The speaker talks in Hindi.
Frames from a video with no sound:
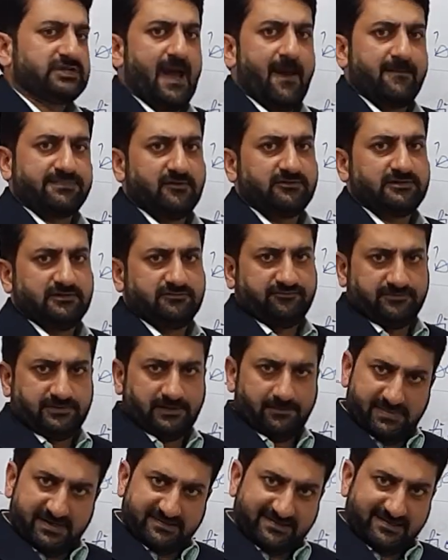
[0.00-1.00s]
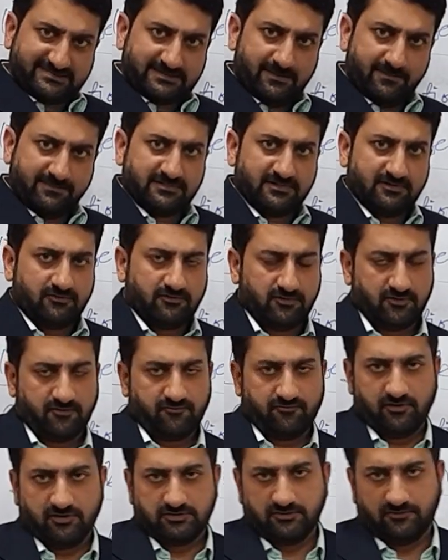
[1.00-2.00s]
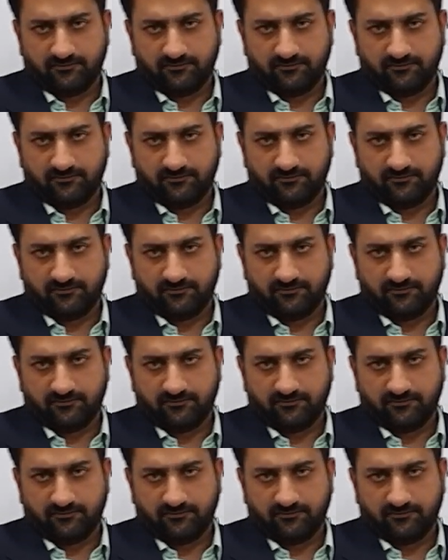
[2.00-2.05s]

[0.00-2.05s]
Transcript: टाइप्स ऑफ नंबर सिस्टम्स और वो जो